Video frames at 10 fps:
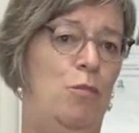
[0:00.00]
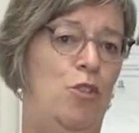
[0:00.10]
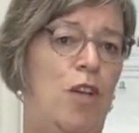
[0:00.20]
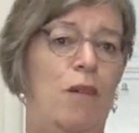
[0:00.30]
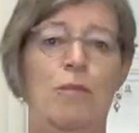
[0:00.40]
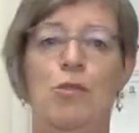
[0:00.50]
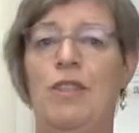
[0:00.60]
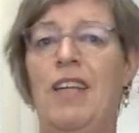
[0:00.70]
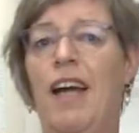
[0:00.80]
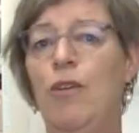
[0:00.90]
beschreiben muss,
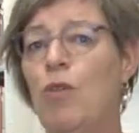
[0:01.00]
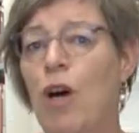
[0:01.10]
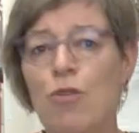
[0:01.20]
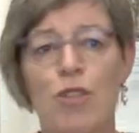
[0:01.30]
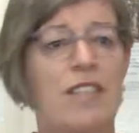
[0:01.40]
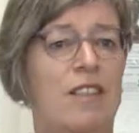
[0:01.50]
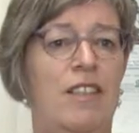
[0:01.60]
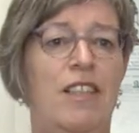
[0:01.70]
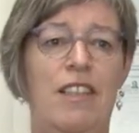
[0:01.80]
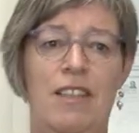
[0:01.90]
die Ein- und
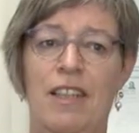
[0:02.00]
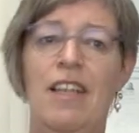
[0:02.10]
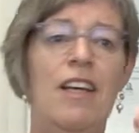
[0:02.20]
Ausschließkriterien.